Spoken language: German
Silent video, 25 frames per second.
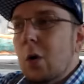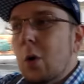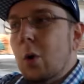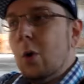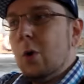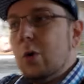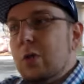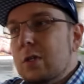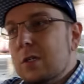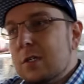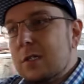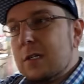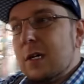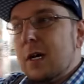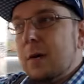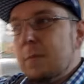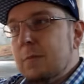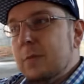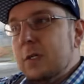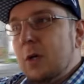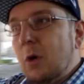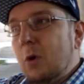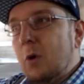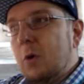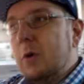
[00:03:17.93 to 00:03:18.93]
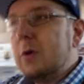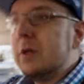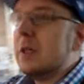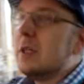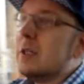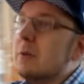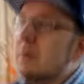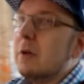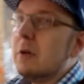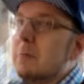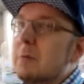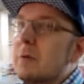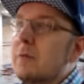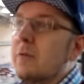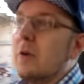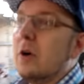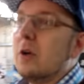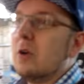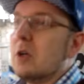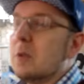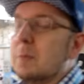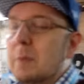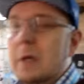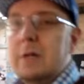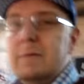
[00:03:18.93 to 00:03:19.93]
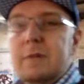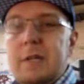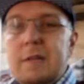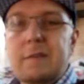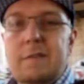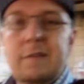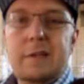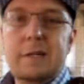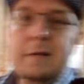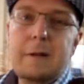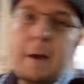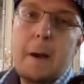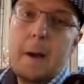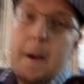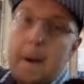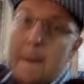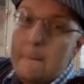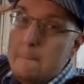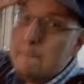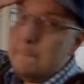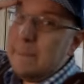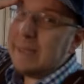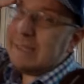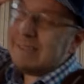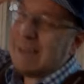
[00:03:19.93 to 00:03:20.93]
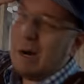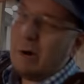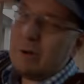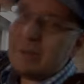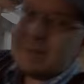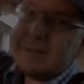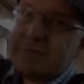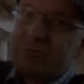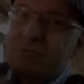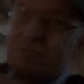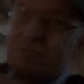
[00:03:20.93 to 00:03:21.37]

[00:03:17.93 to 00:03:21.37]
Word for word: Und ähm, jo, ich würde mich freuen, euch bald wiederzusehen. Peace out!